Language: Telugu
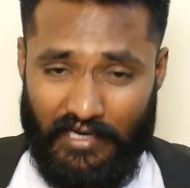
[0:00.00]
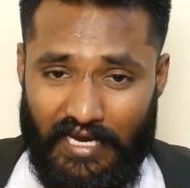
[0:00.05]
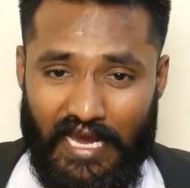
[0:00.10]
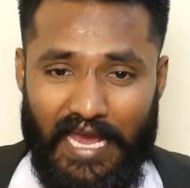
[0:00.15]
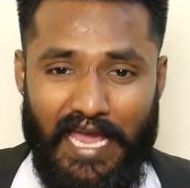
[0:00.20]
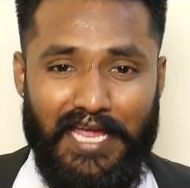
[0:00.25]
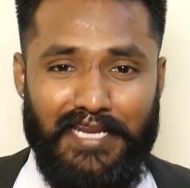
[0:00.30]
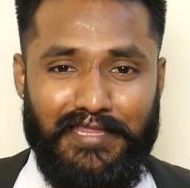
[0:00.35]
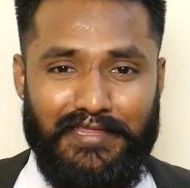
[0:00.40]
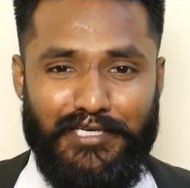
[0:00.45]

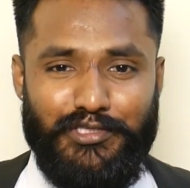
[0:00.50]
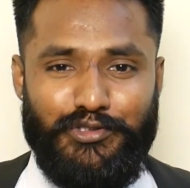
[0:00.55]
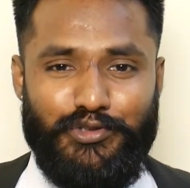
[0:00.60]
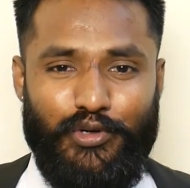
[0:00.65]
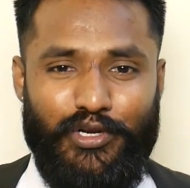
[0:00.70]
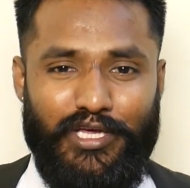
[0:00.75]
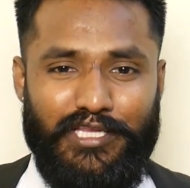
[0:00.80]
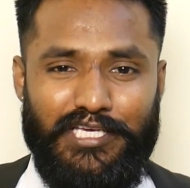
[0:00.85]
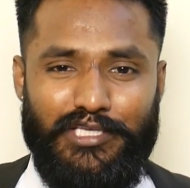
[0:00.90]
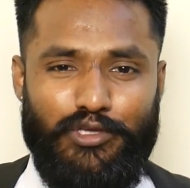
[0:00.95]
కేర్
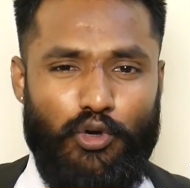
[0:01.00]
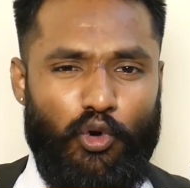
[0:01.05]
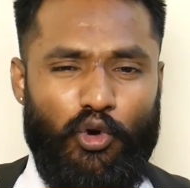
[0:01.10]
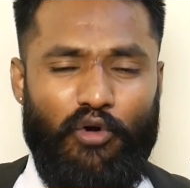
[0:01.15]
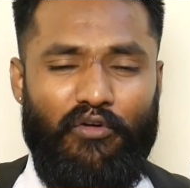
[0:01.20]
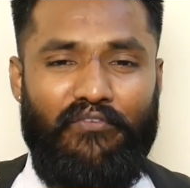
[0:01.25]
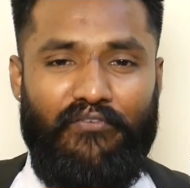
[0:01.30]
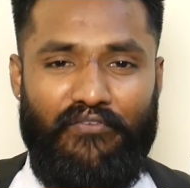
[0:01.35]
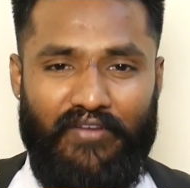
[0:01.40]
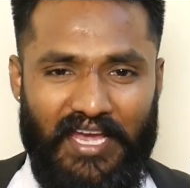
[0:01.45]
తీసుకునేది ఇది ఒక
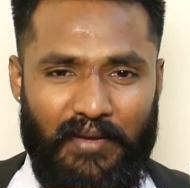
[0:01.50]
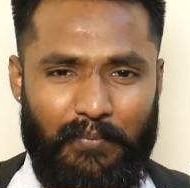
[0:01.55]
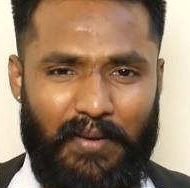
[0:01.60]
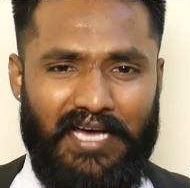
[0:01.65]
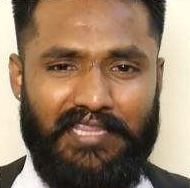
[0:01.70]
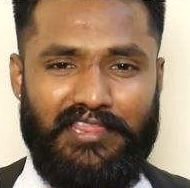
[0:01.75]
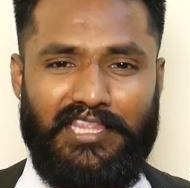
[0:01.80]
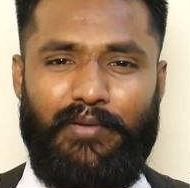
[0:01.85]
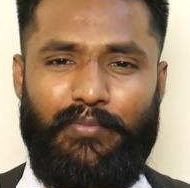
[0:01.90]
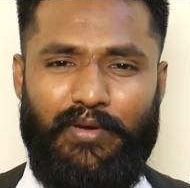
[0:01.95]
వే
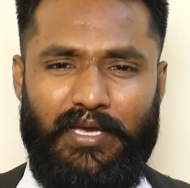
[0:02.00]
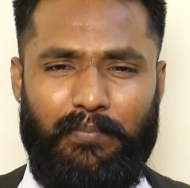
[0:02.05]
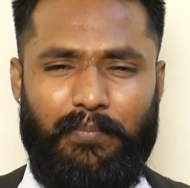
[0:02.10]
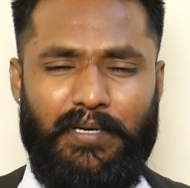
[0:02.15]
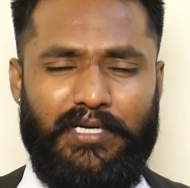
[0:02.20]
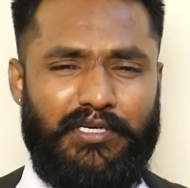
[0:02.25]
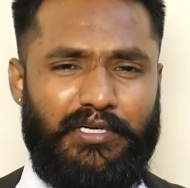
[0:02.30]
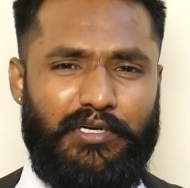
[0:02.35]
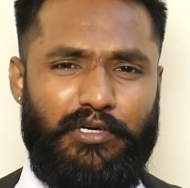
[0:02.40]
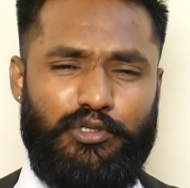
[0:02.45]
మాత్రమే
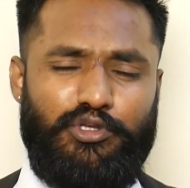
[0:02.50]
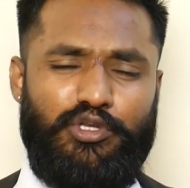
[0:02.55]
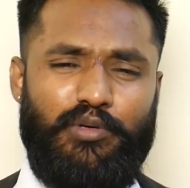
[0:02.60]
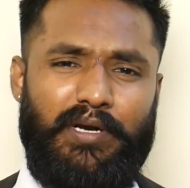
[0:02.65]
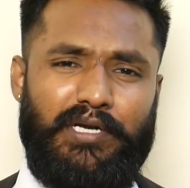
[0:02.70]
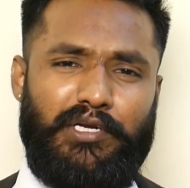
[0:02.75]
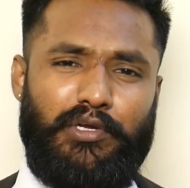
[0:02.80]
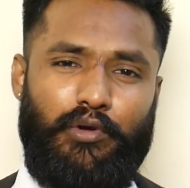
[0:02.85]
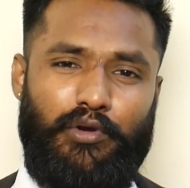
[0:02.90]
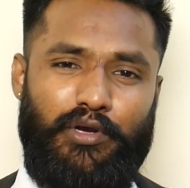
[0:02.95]
బట్
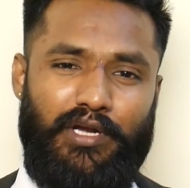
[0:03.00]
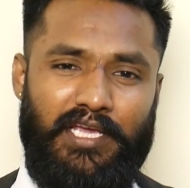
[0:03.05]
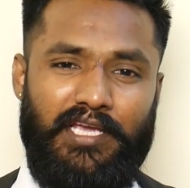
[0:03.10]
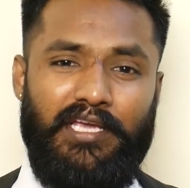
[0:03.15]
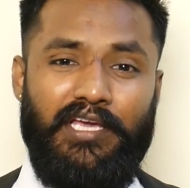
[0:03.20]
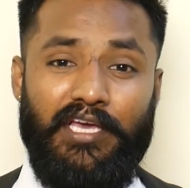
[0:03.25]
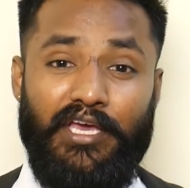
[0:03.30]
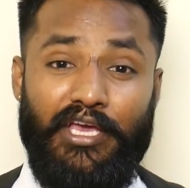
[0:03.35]
గుర్తుపెట్టుకోండి